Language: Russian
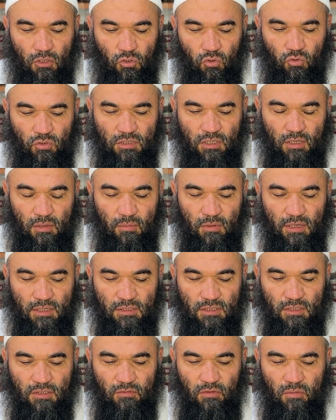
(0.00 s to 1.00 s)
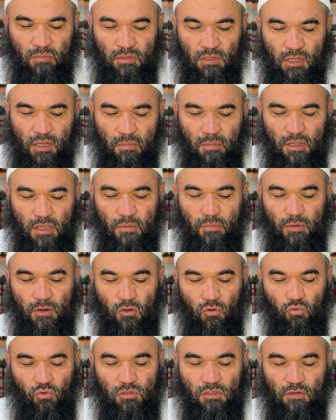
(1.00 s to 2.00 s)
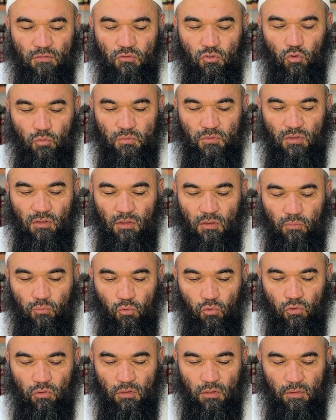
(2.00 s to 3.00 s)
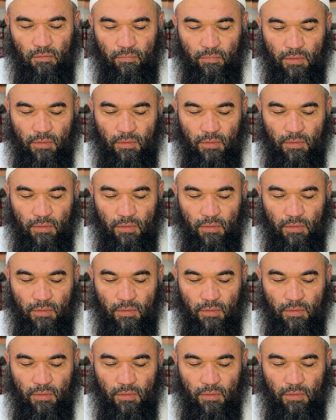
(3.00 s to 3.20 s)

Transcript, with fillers: то сообразно своим делам они погрузятся в собственный пот.